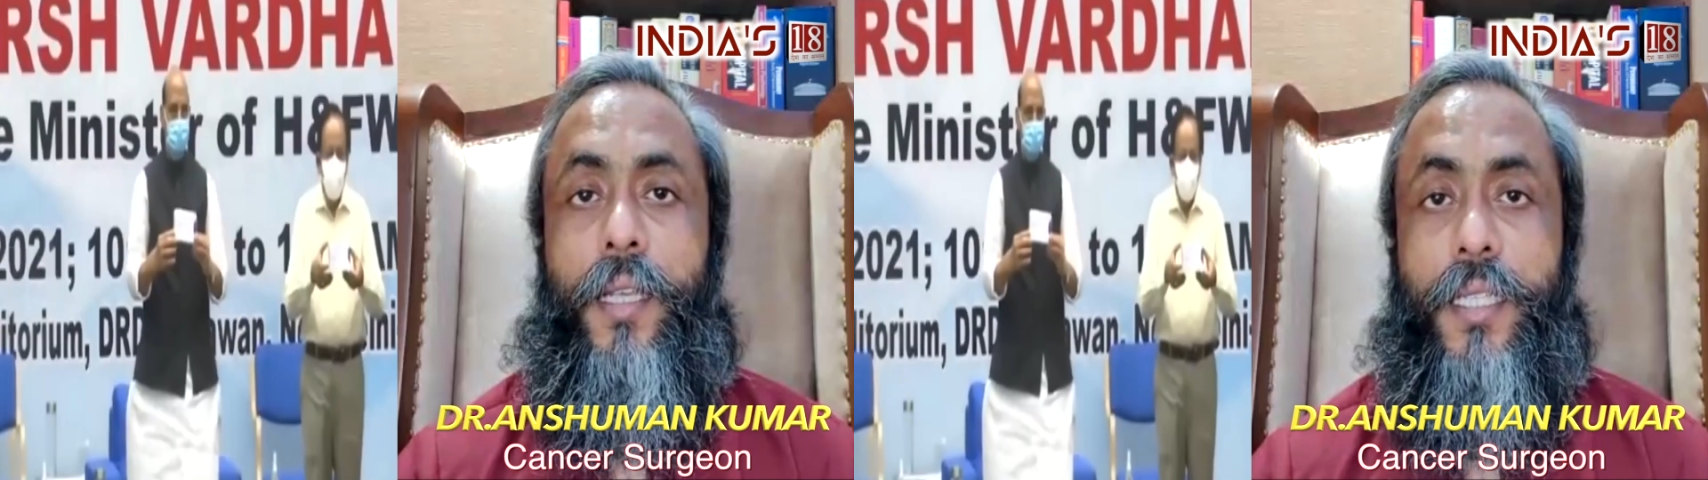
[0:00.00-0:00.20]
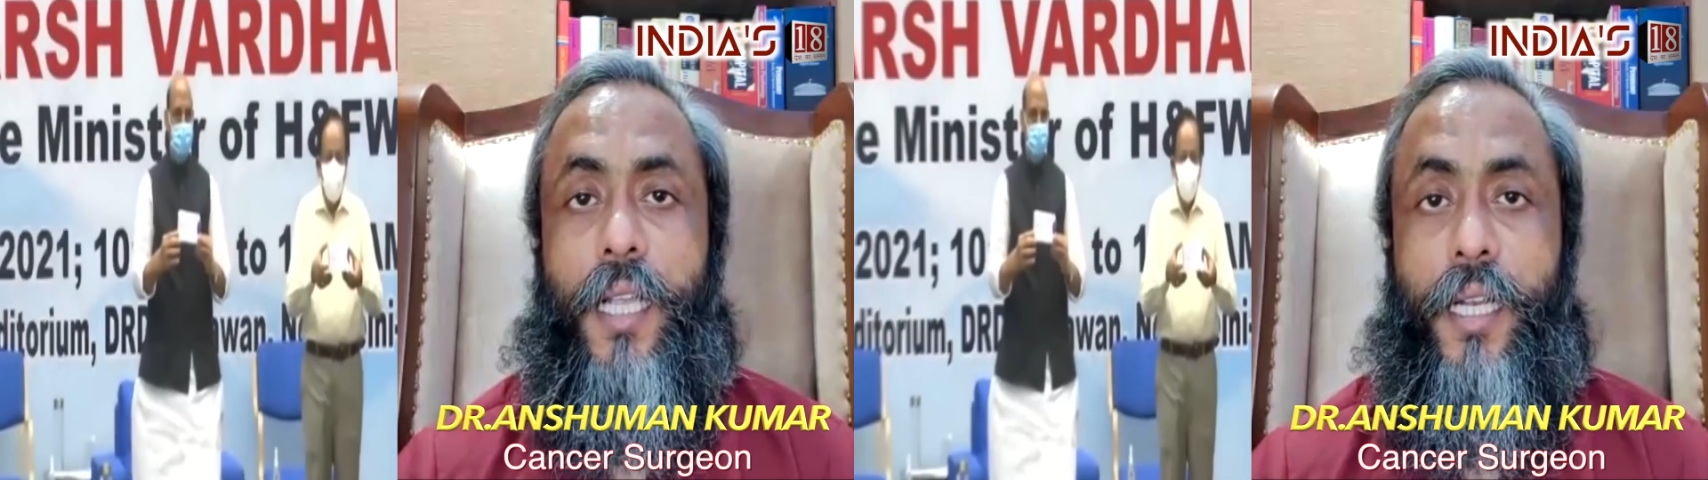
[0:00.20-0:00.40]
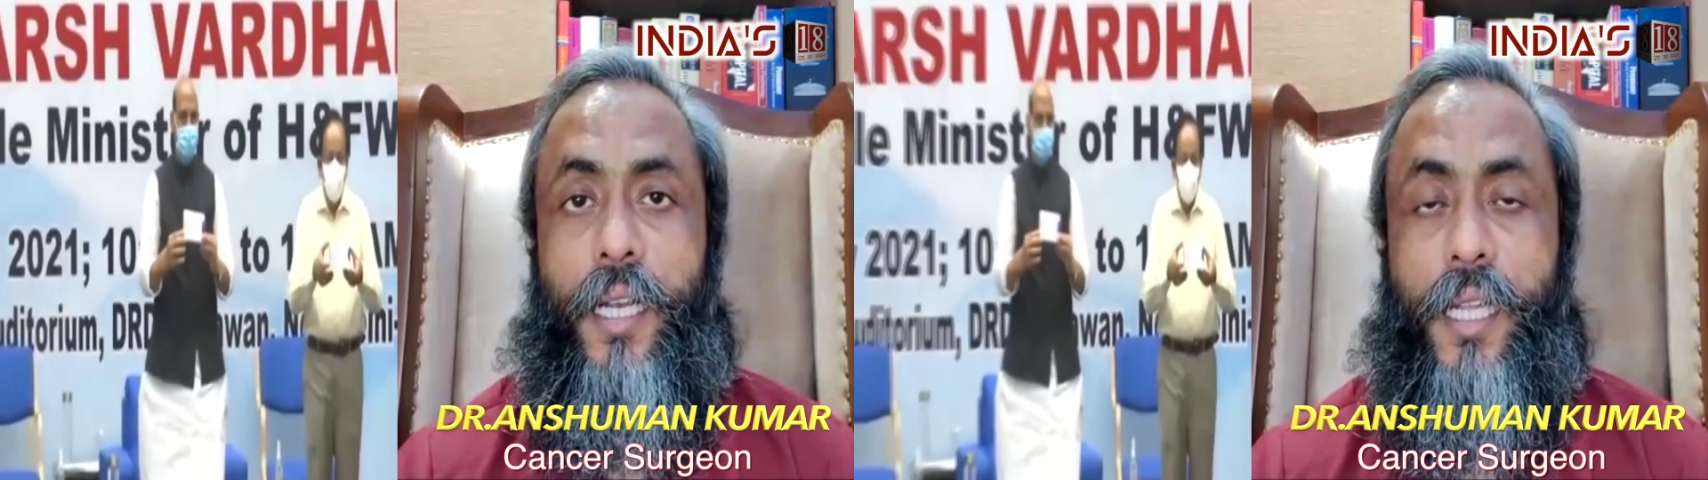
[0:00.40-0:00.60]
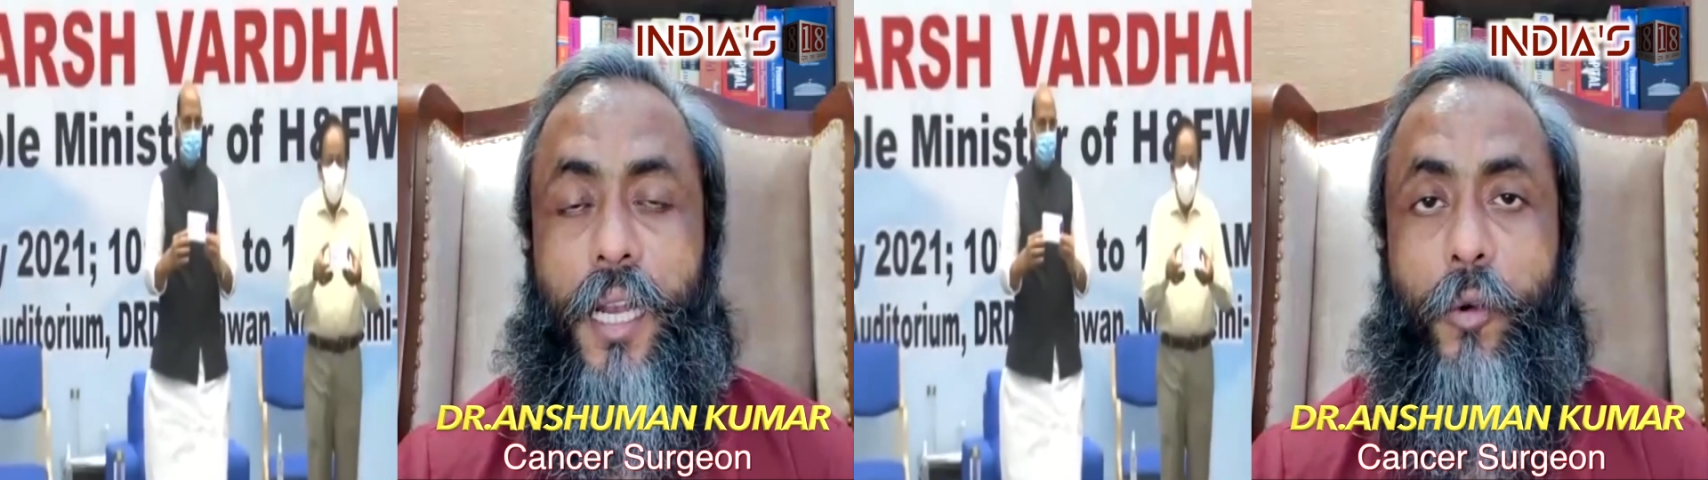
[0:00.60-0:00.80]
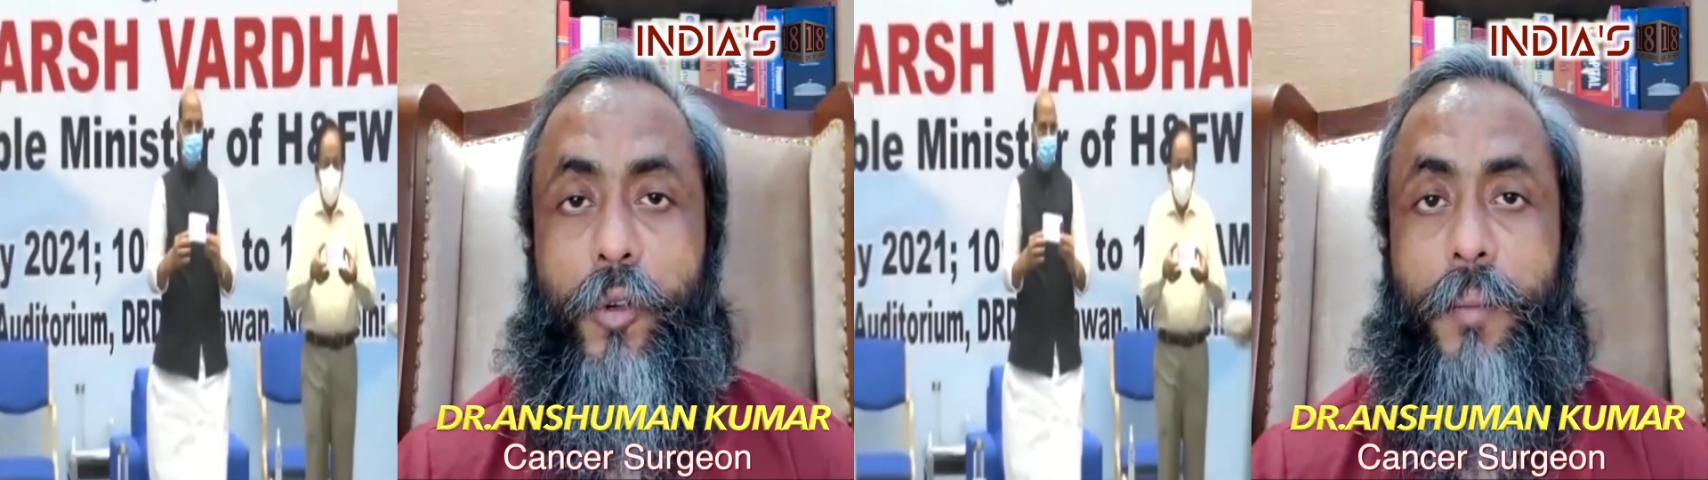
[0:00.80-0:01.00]
इसका क्लिनिकल
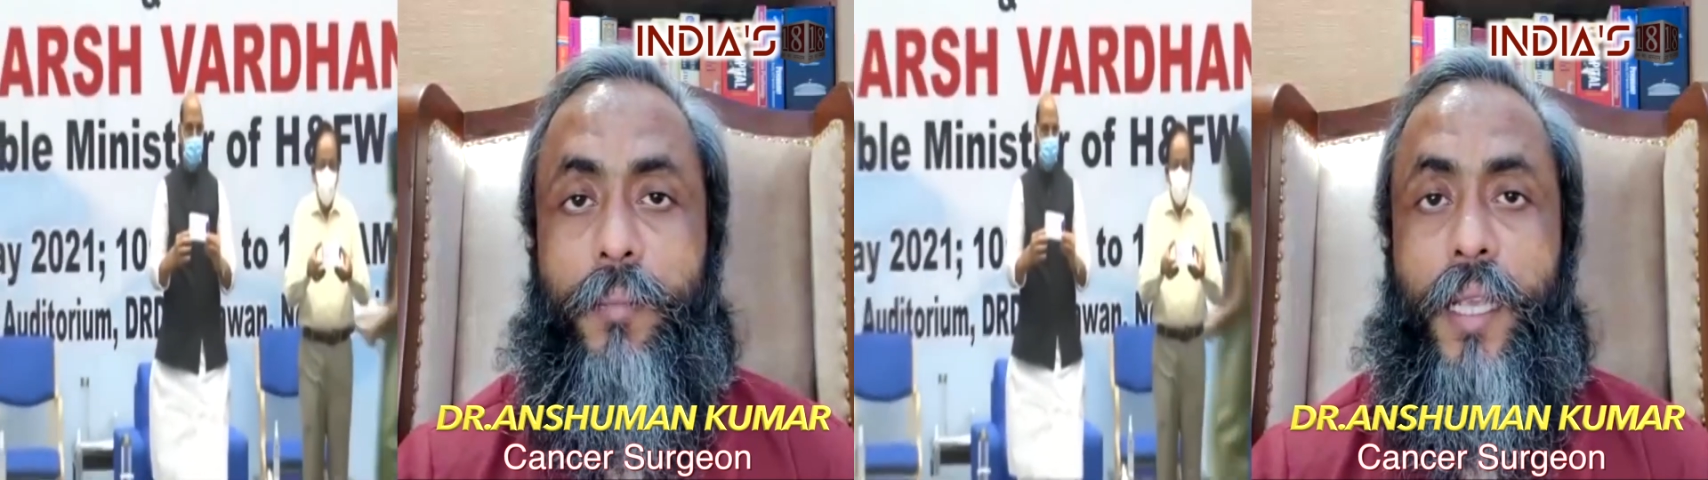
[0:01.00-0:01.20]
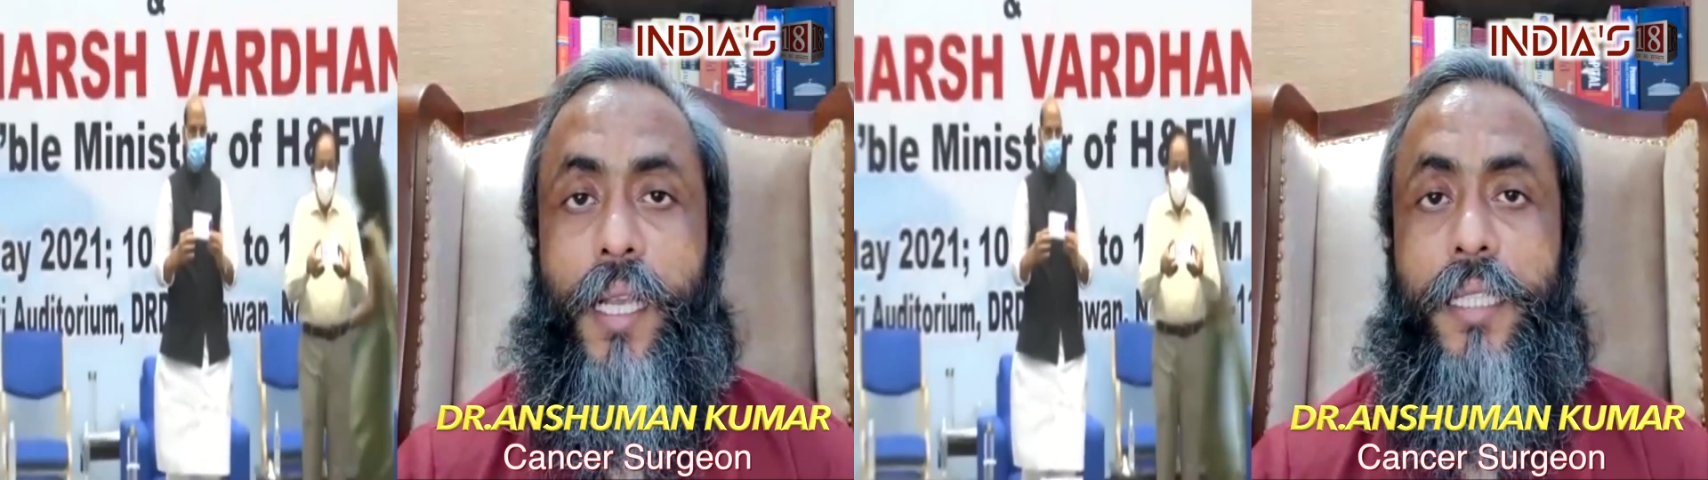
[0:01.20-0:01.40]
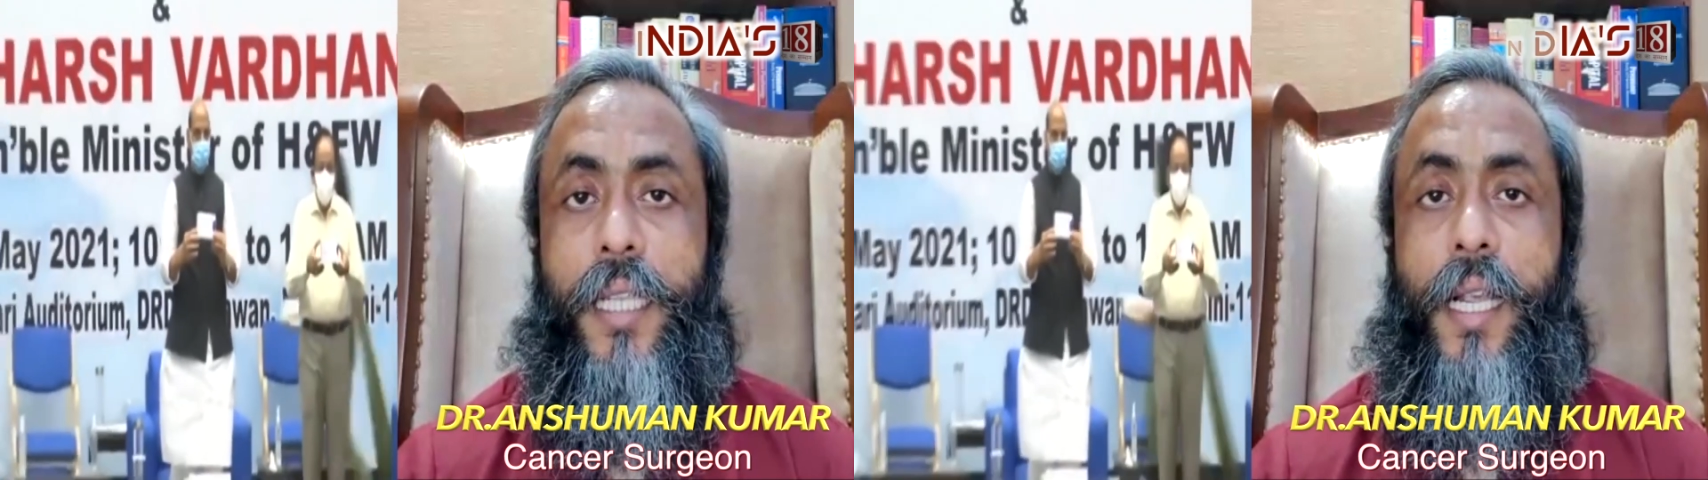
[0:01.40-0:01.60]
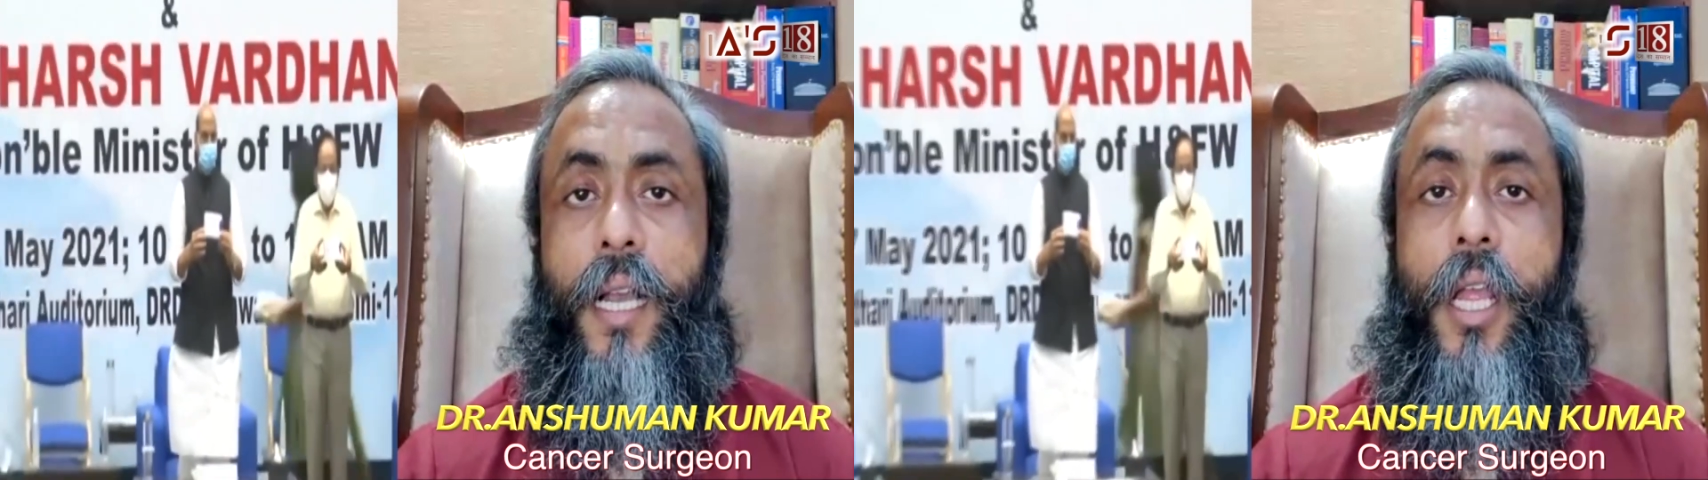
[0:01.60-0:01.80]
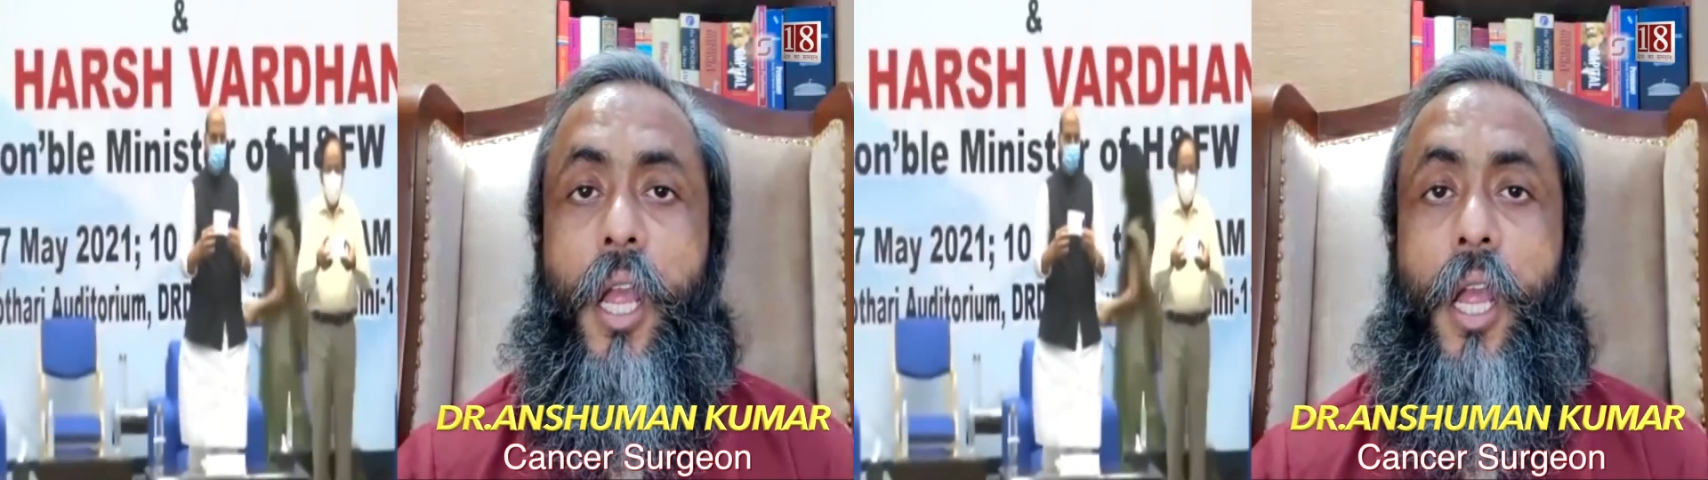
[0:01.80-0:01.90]
आउटकम देखा जाएगा